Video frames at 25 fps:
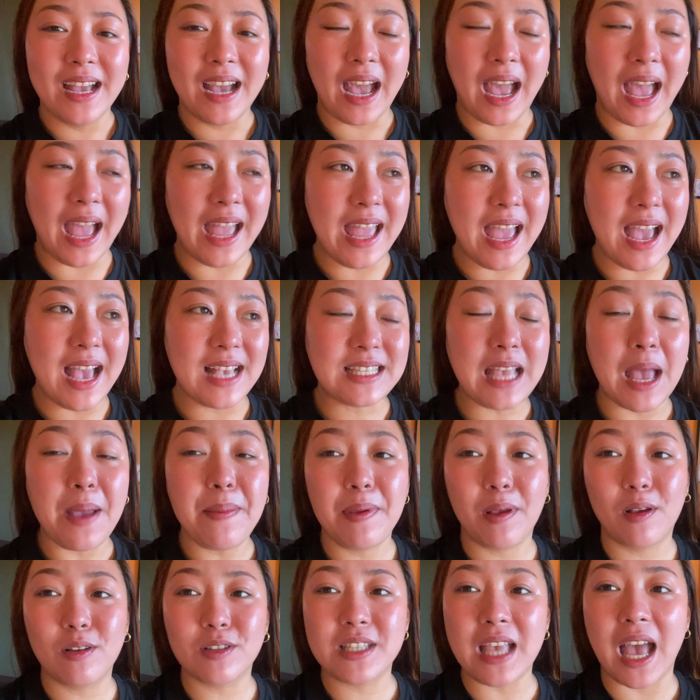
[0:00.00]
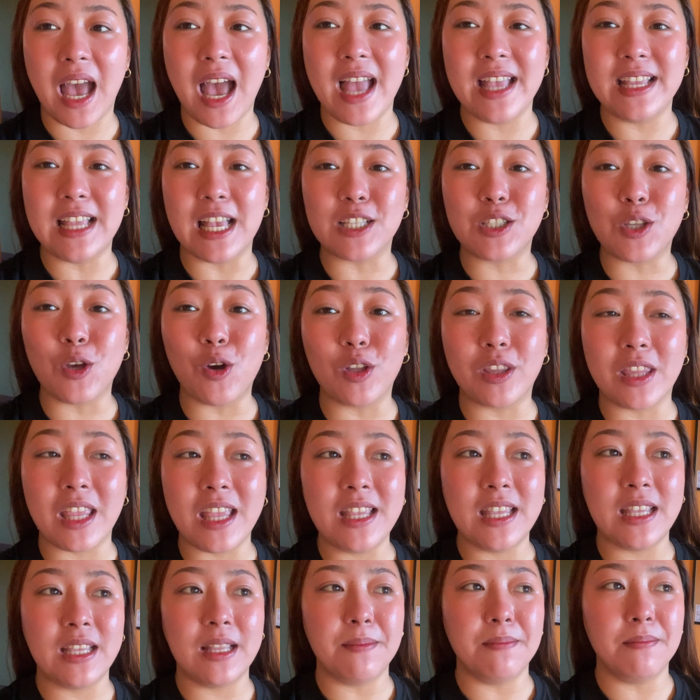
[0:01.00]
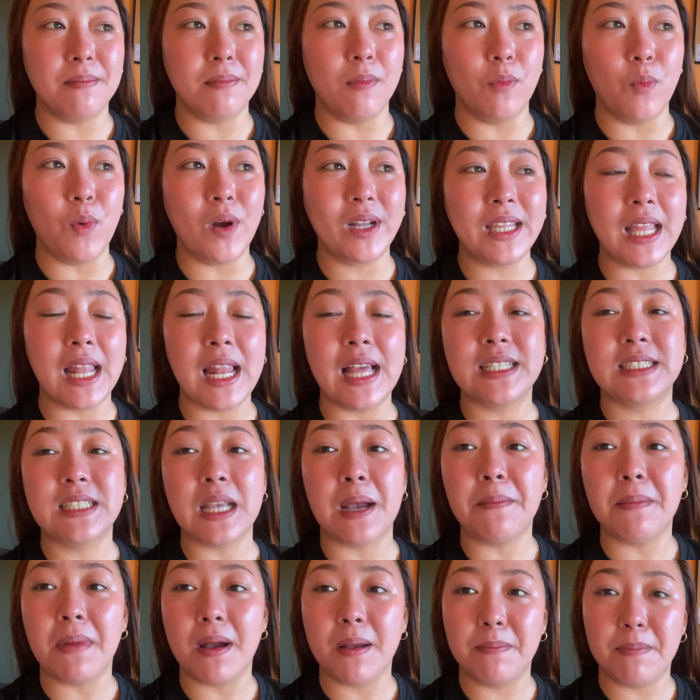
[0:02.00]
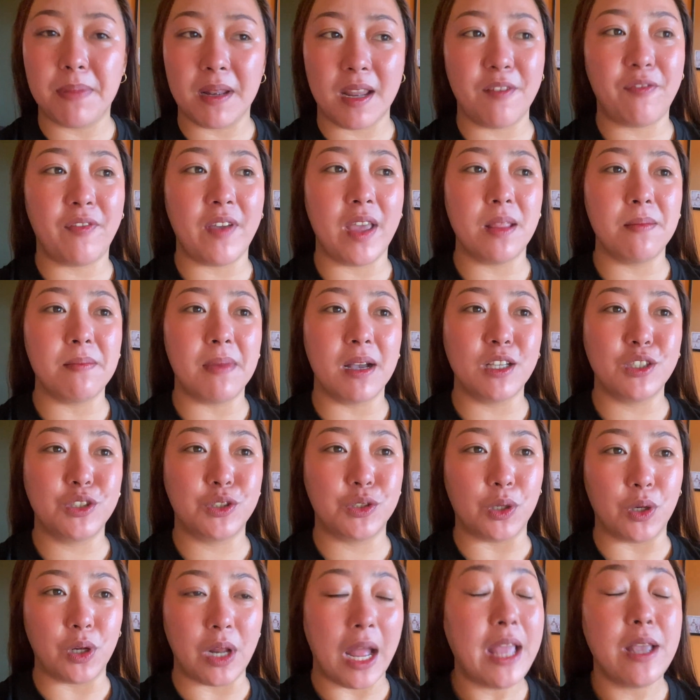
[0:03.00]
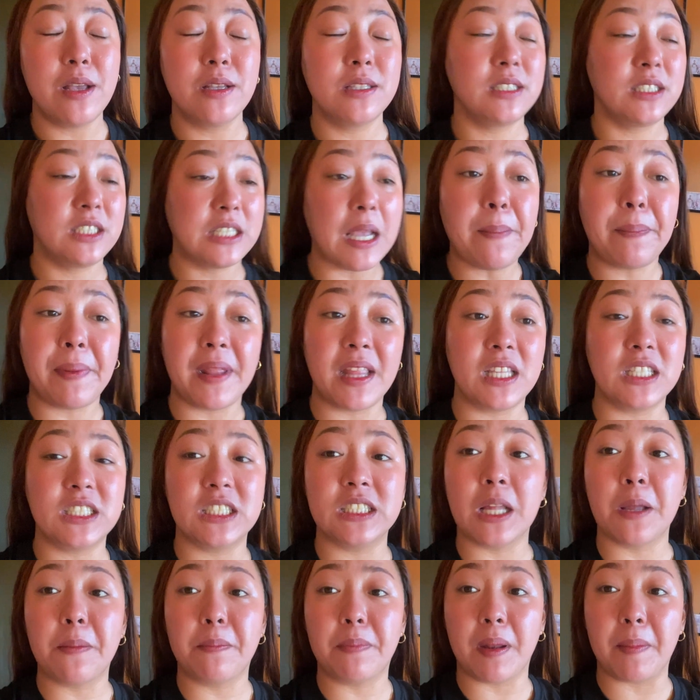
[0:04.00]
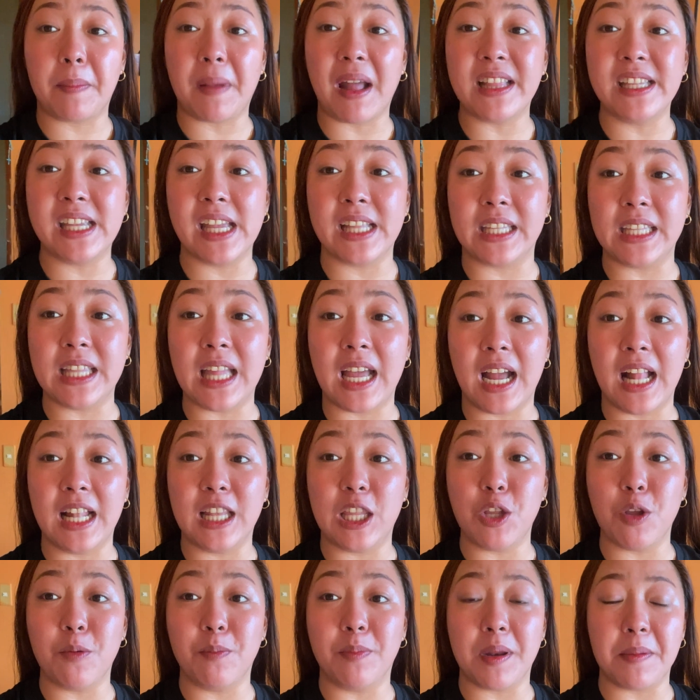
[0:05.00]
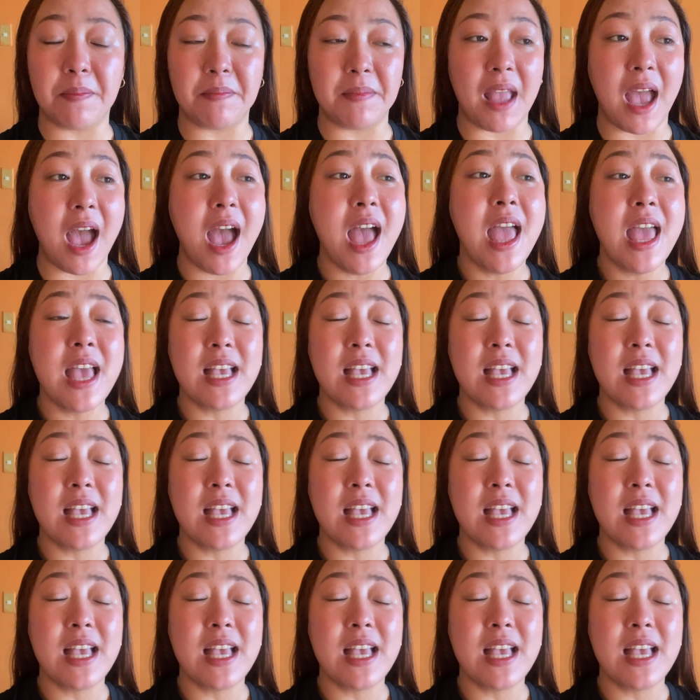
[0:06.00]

Kaya sabi ko sa kanya, suotin, wag na lang siyang mag-brief and mag-short. Ay, syempre hindi siya nag-brief. Kanina tinanggal din yung brief niya.